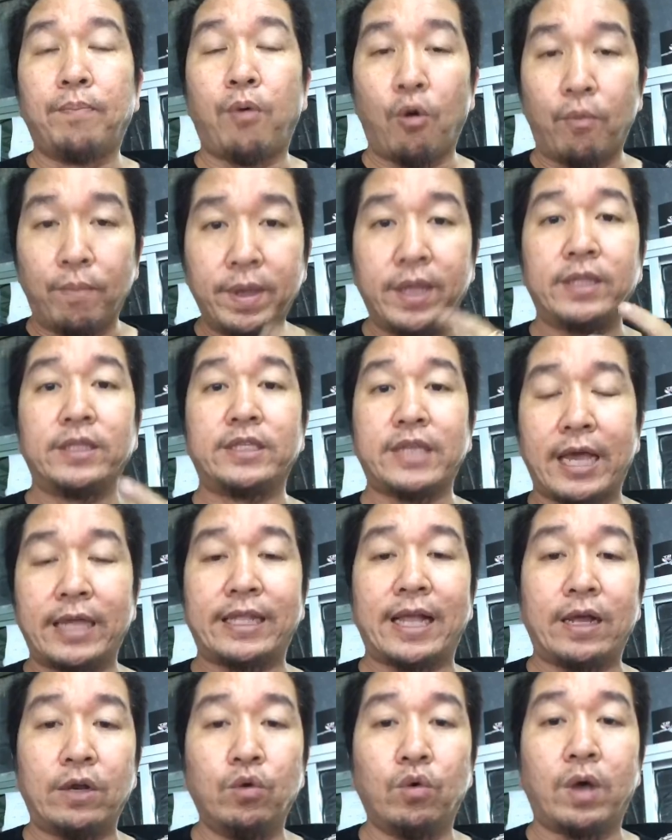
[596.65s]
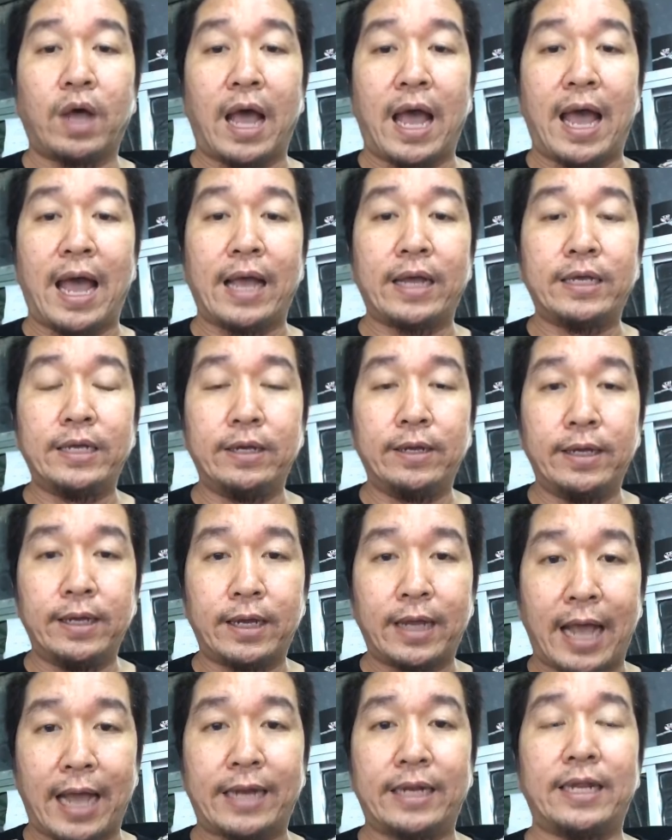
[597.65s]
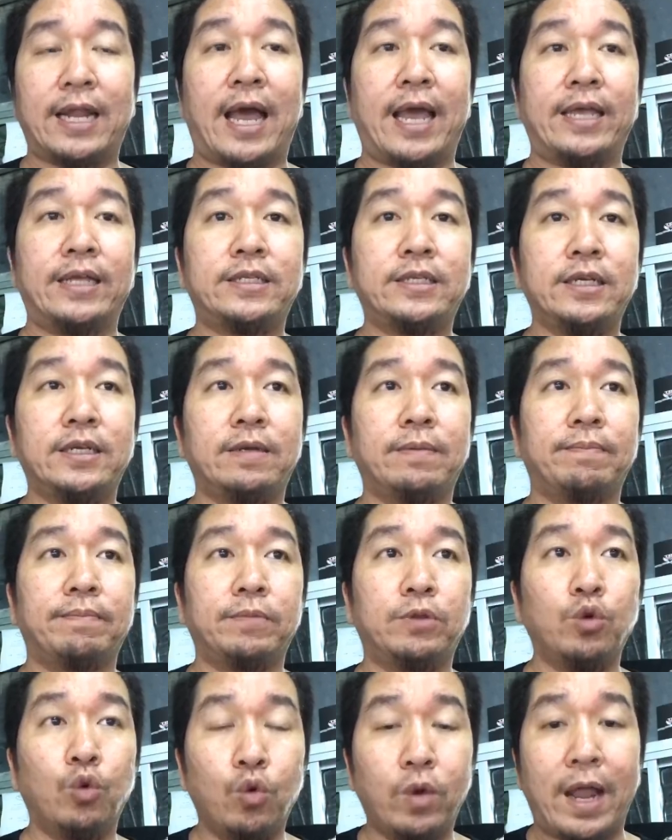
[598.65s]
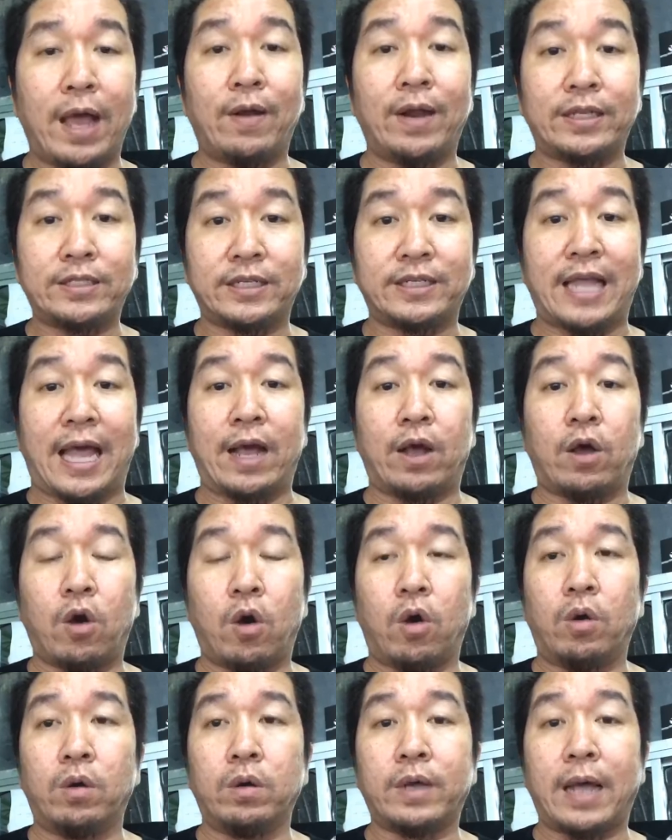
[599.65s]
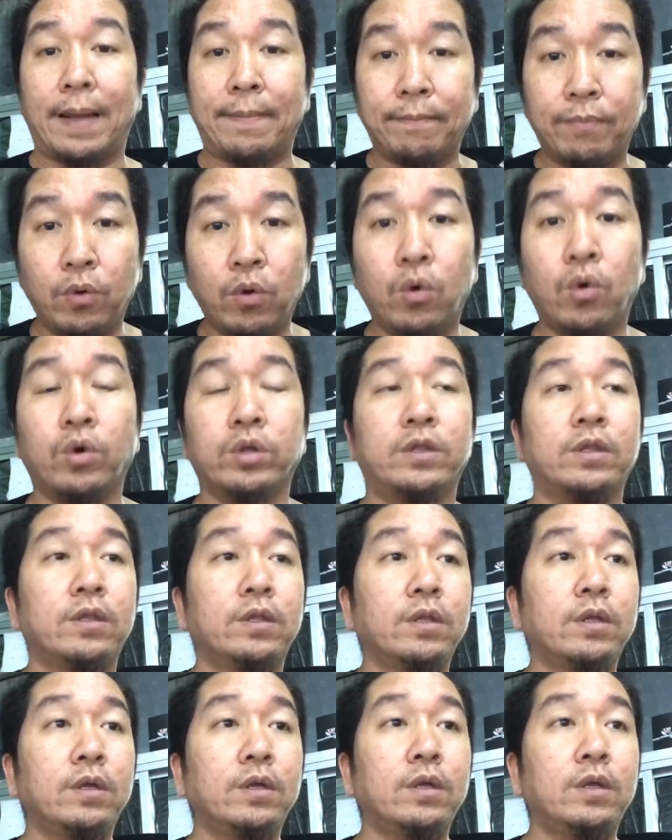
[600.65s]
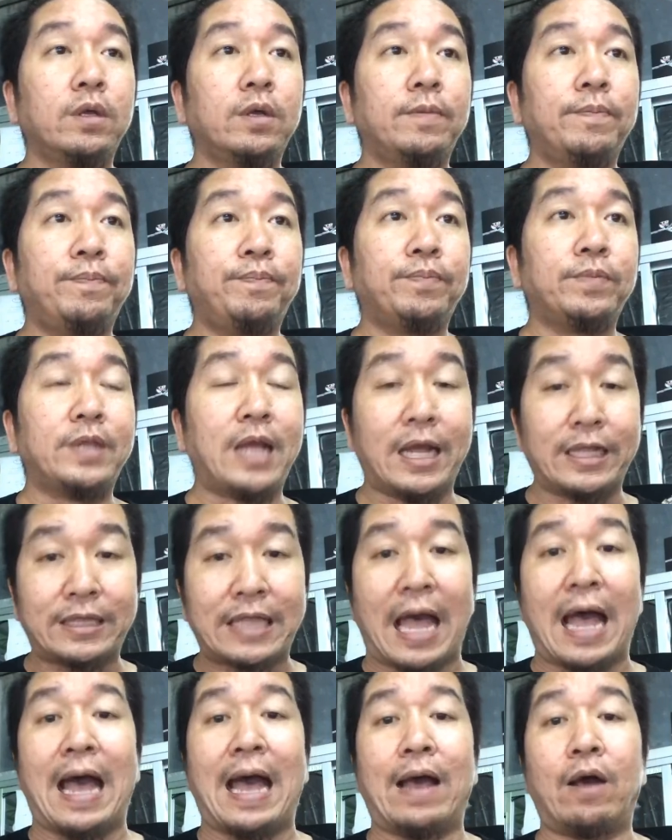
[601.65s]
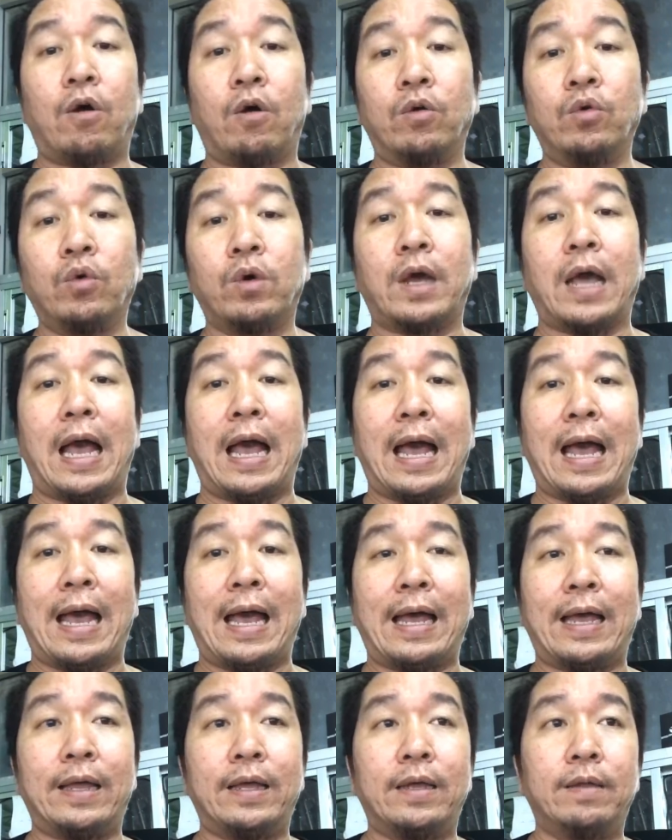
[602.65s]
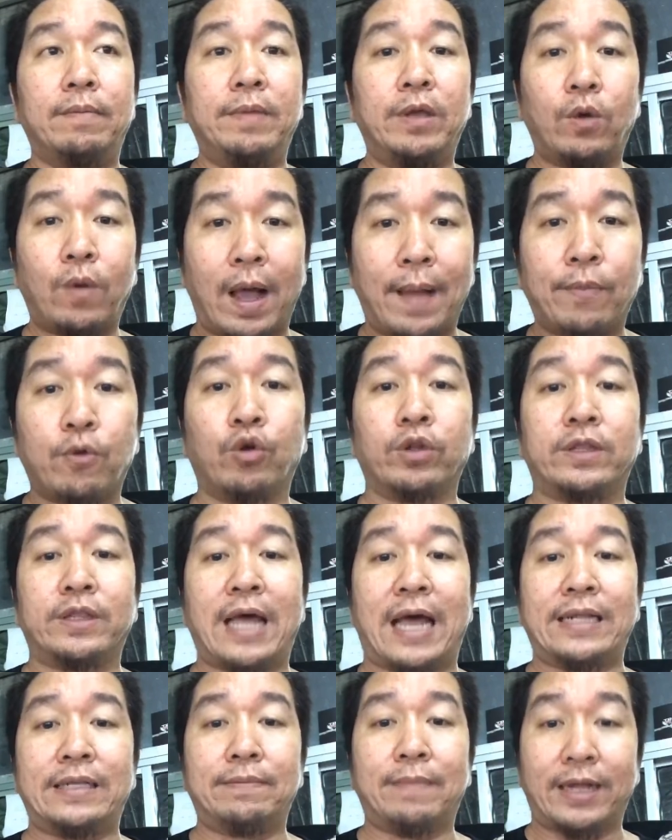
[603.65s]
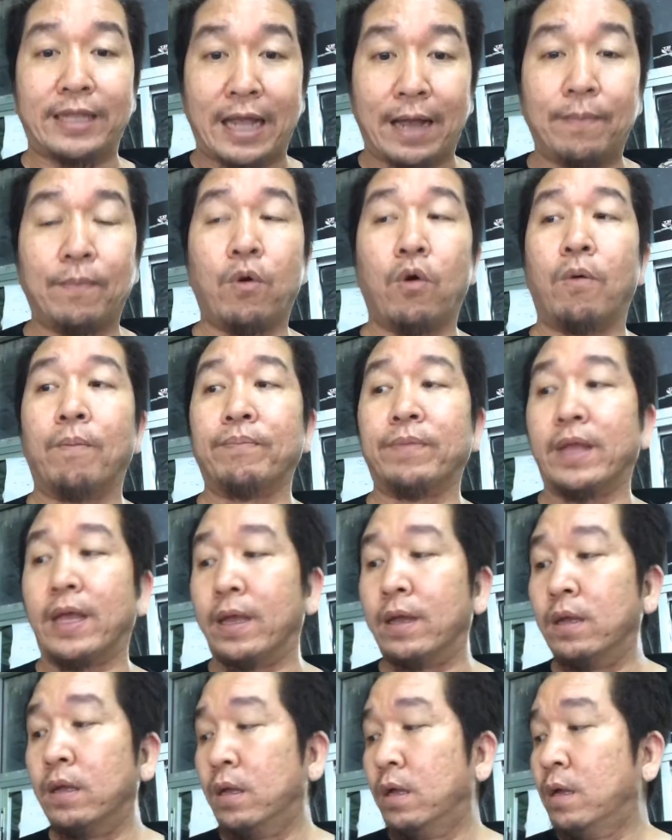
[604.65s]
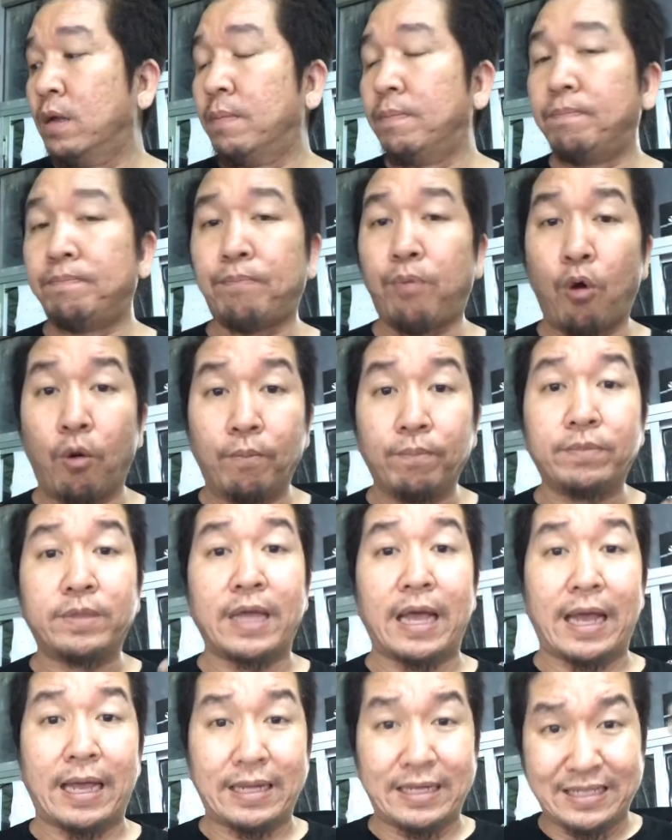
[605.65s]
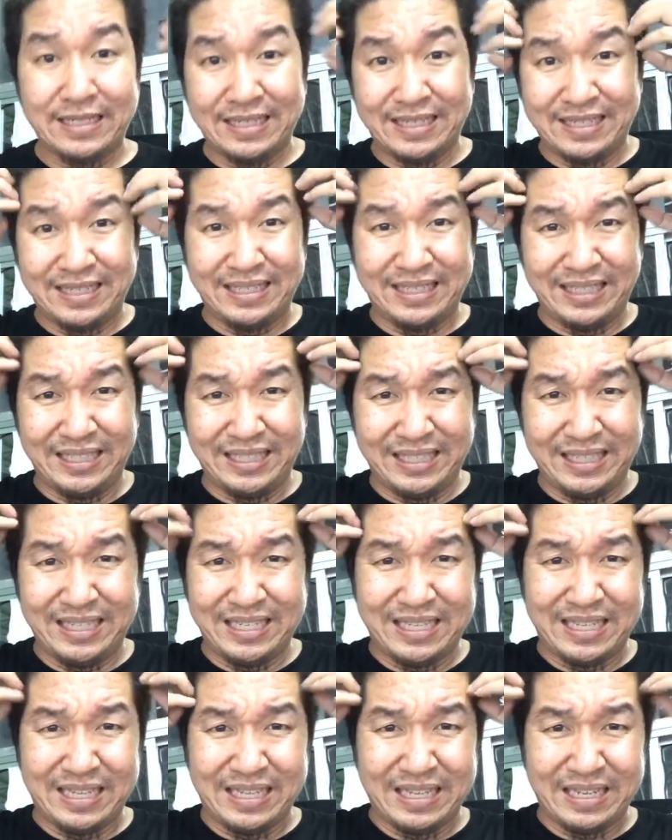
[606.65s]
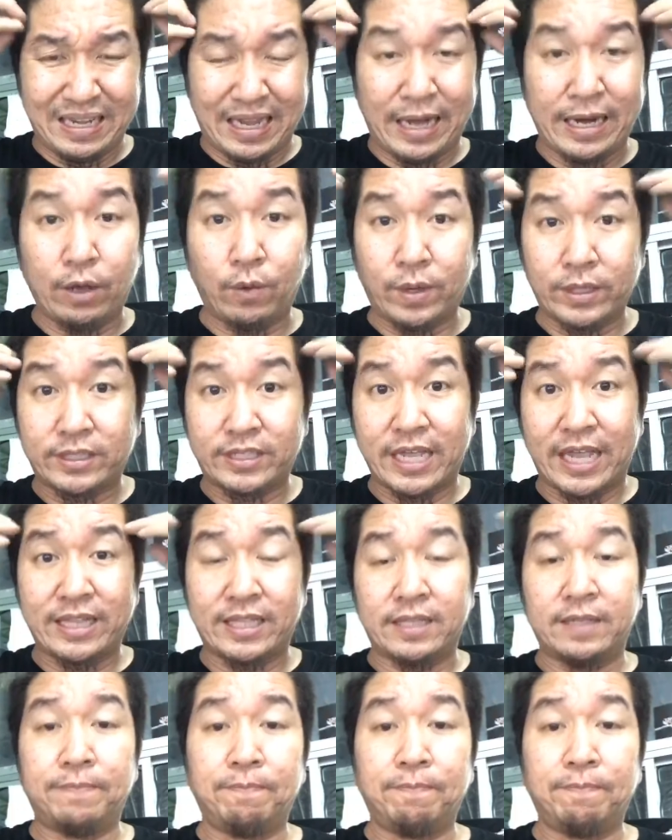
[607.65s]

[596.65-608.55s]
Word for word: ผมเห็นใจทางลูกค้าคือคันไหนซึ่งดูแล้วลักษณะของคำพูดหน้าตาของลูกค้ามีความกดดันมาทางผมเนี่ยผมจะเขาเรียกว่าเส้น